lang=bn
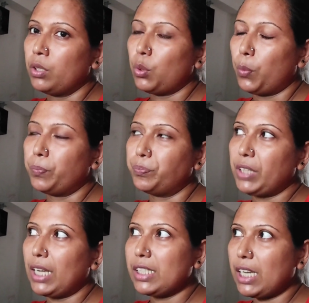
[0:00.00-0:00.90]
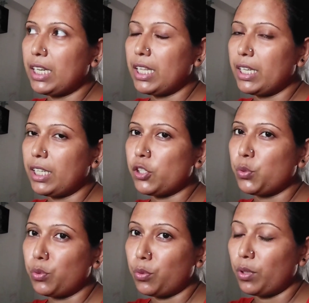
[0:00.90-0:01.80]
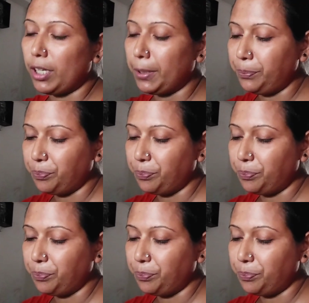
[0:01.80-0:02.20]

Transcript: তো আজকের দিনটা শুরু করলাম